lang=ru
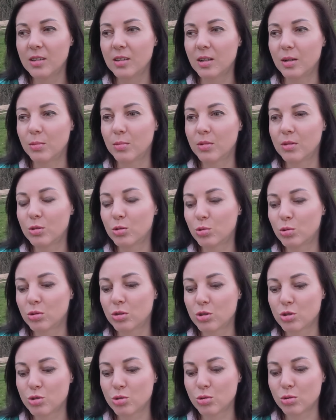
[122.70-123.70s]
там
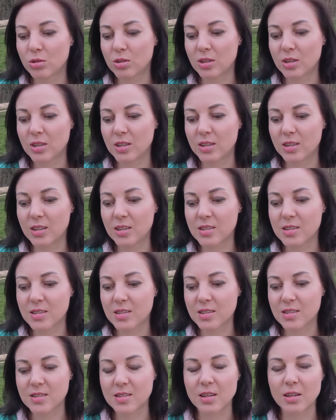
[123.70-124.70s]
кто-то что-то не так
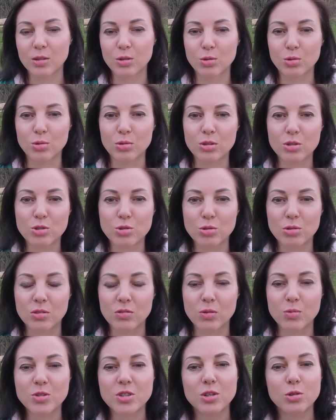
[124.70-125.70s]
сказал, кто-то что-то.
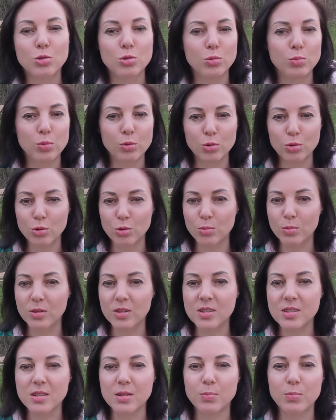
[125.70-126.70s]
Вообще любую
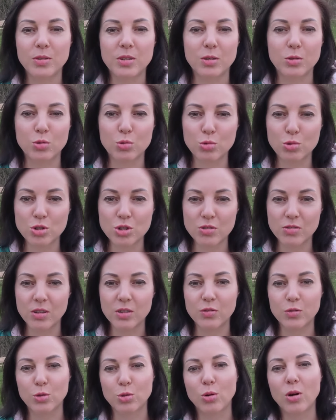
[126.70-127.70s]
мысль
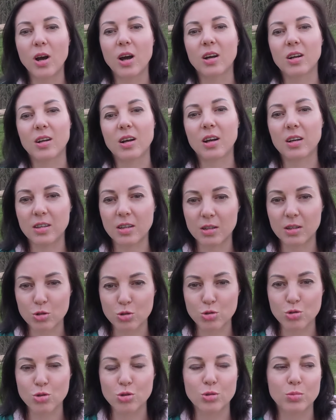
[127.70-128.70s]
перекручивать в то, а как я
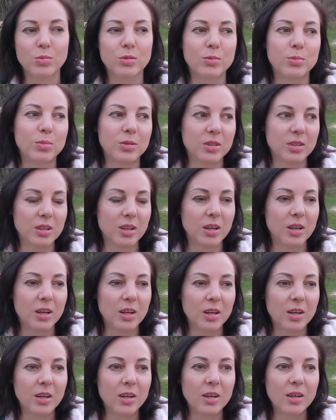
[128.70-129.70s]
хочу, чтобы было.
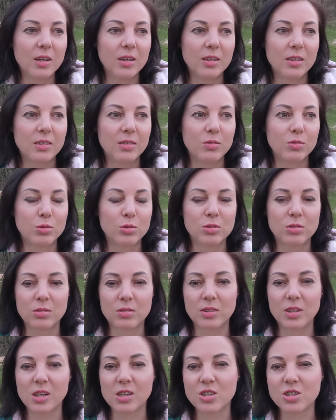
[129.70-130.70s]
Вот
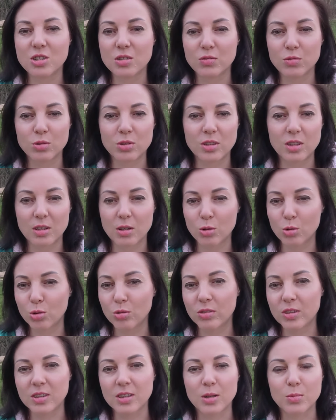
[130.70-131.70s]
даже вот до
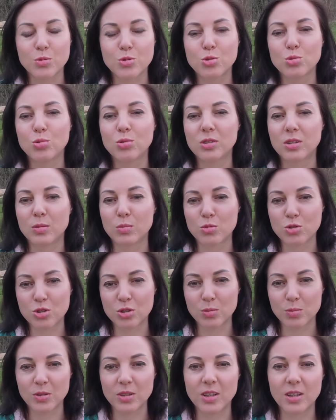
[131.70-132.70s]
какого-то абсурда,
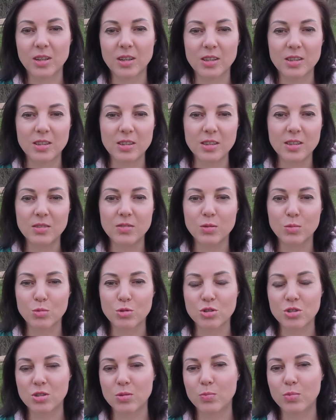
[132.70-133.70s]
может быть, доходить. Вы
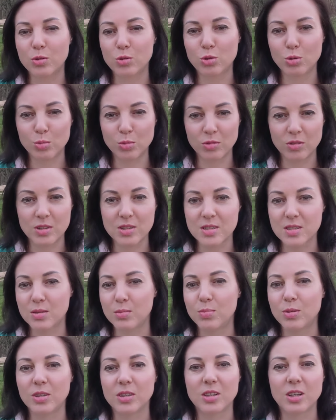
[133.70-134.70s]
можете придумывать
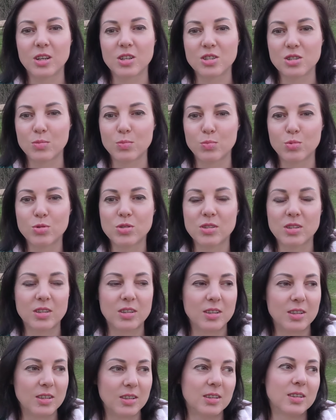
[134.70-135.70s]
себе даже пусть
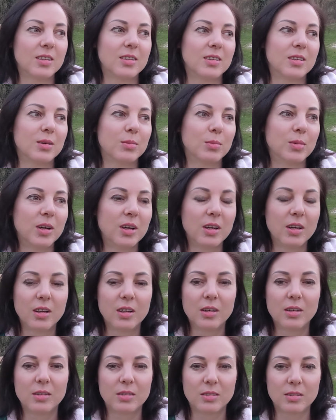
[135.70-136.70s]
какие-то там
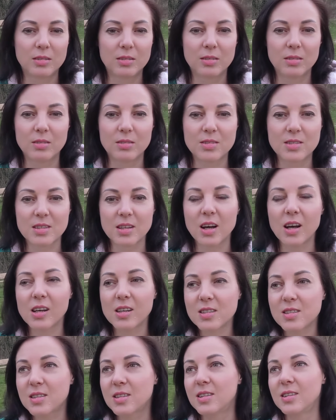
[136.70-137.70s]
э,
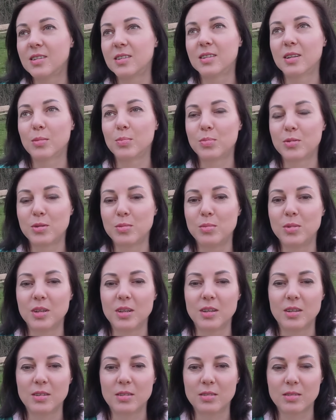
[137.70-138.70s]
сказки,
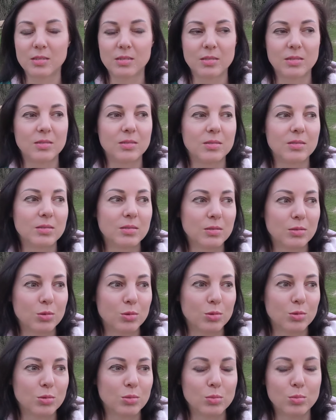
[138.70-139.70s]
например.
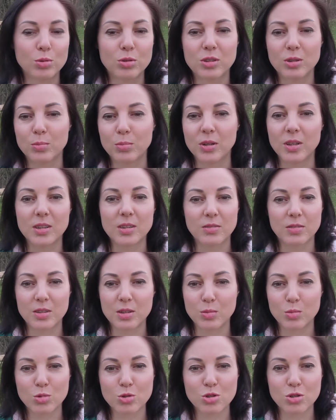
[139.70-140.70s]
Ну, будто бы этого
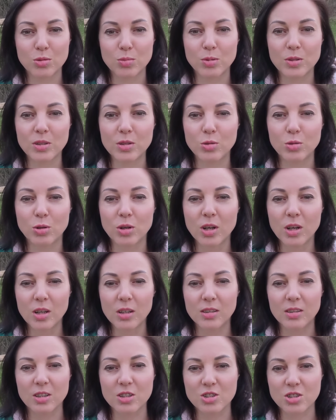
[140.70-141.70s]
не может быть, но
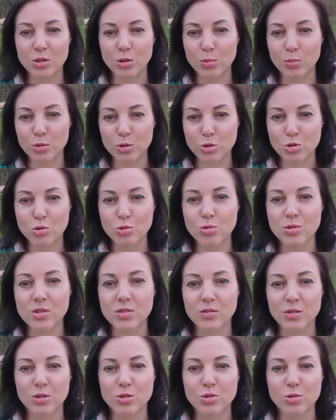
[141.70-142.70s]
должно быть
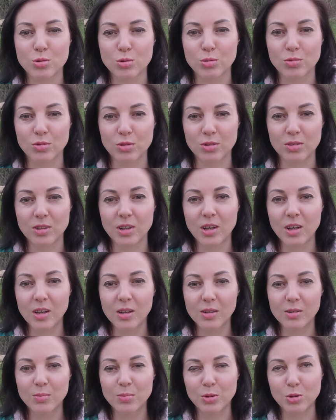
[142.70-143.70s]
чувство, что вот
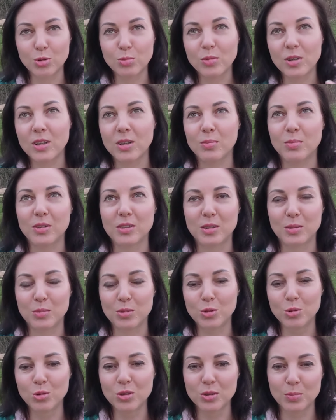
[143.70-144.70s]
подумал об этом,
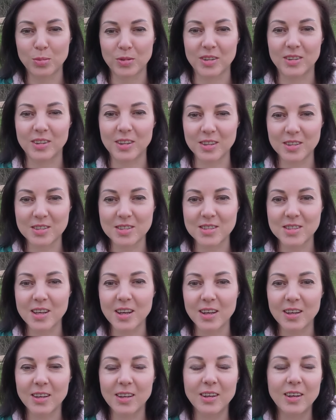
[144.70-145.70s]
и улыбка на
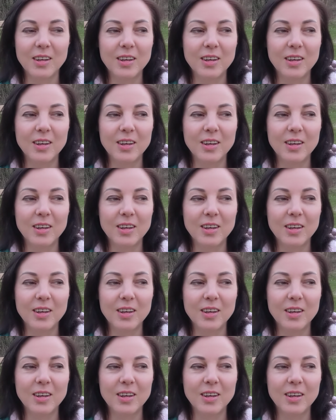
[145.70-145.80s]
лице,